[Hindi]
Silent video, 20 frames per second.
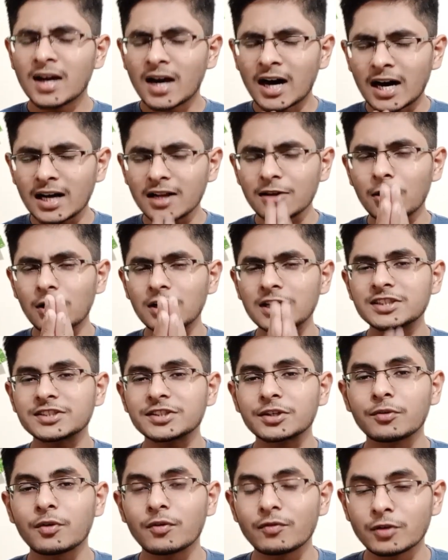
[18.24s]
हर कॉलेज
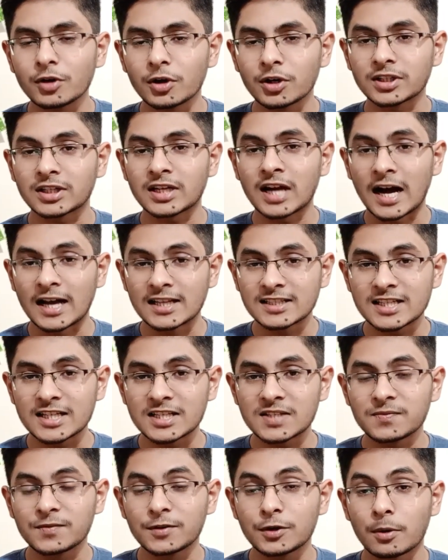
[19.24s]
रिव्यू वीडियो की तरह आज की
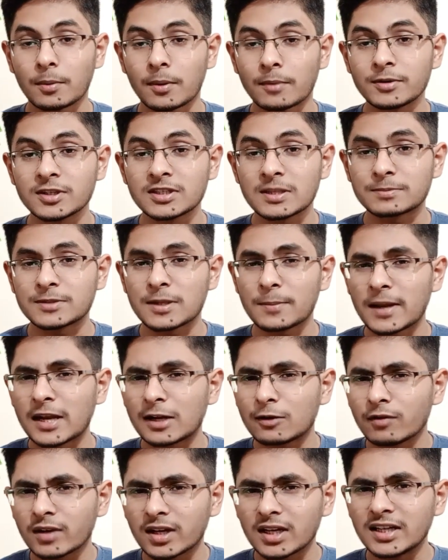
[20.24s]
इस वीडियो में भी सबसे पहले
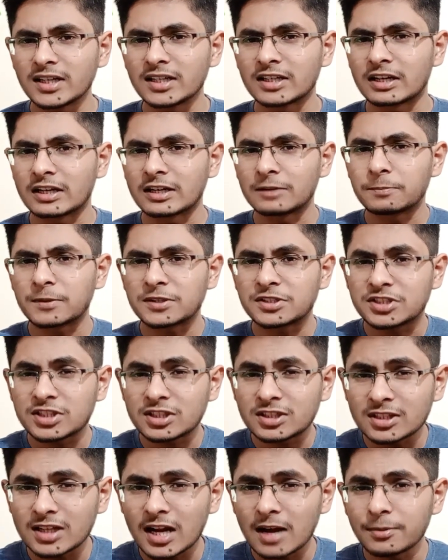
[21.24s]
क्विकली इंटरनेट पर
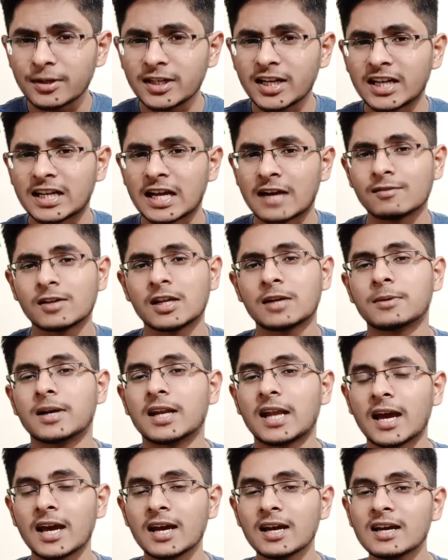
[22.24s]
जितना भी डेटा
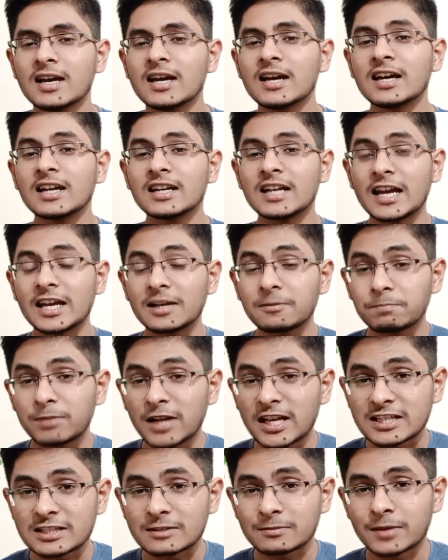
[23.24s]
अवेलेबल है लाइक
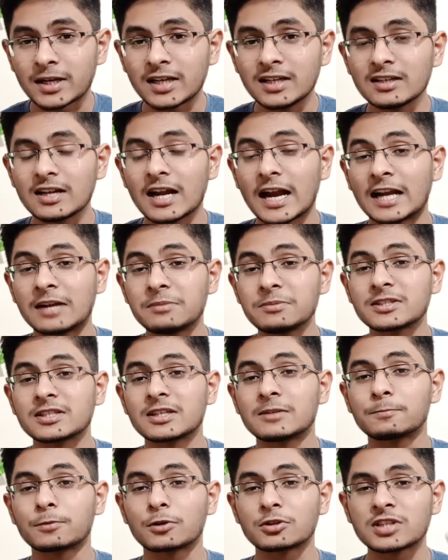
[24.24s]
प्लेसमेंट
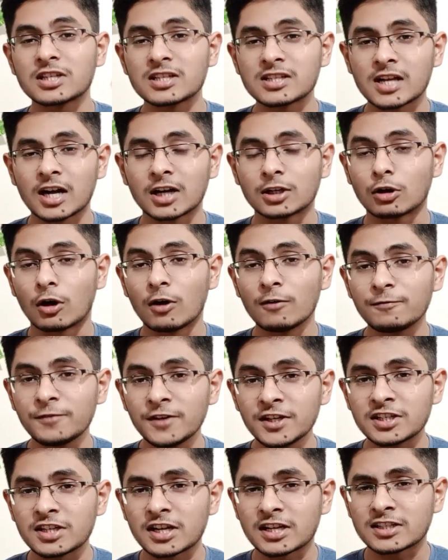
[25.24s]
एडमिशन प्रोसेस कट ऑफ
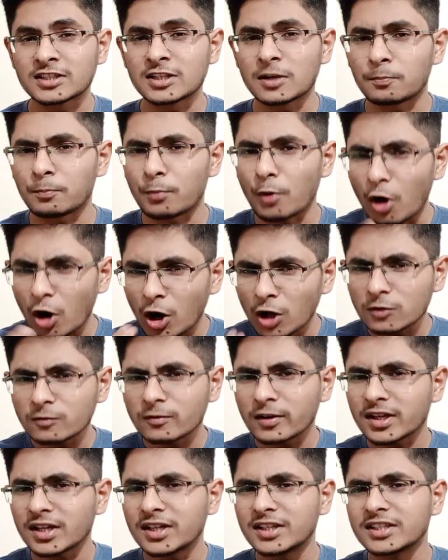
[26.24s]
फी स्ट्रक्चर बहुत
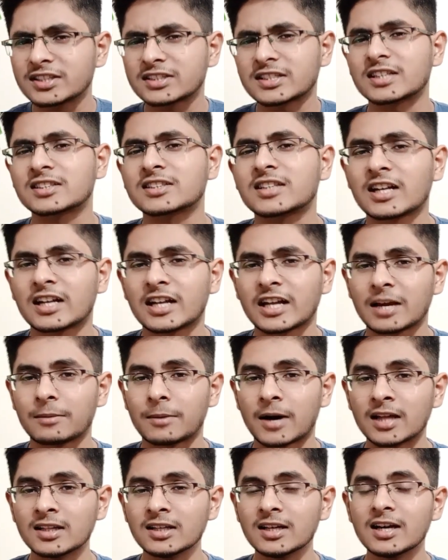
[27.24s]
क्विकली डिस्कस करने के
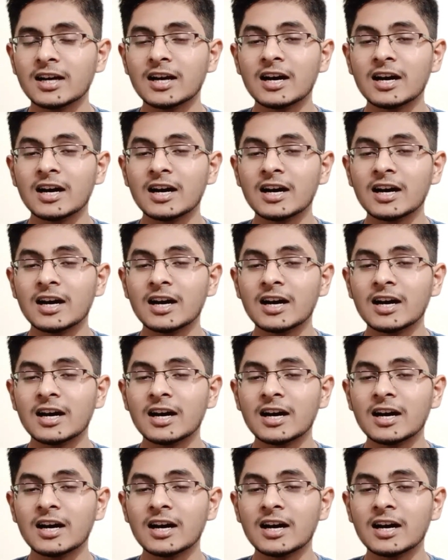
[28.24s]
बाद